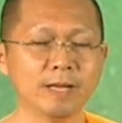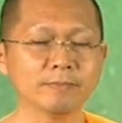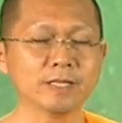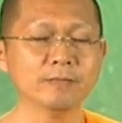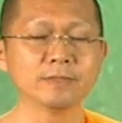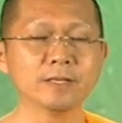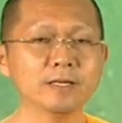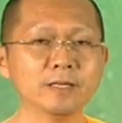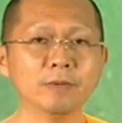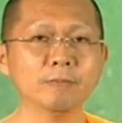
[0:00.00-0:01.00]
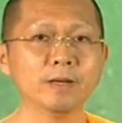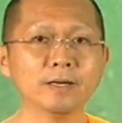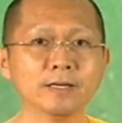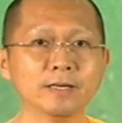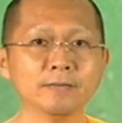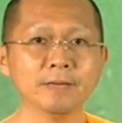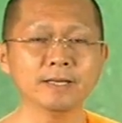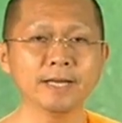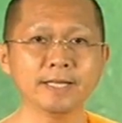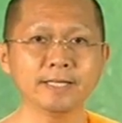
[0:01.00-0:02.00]
บสลืมสลือเบลอไป
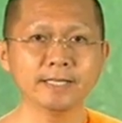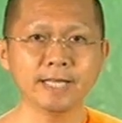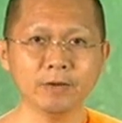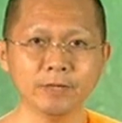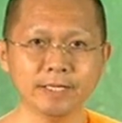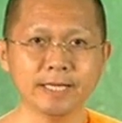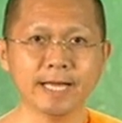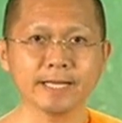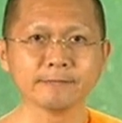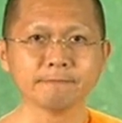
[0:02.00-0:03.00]
เรื่อยเนี่ยอย่างนี้เอาดียาก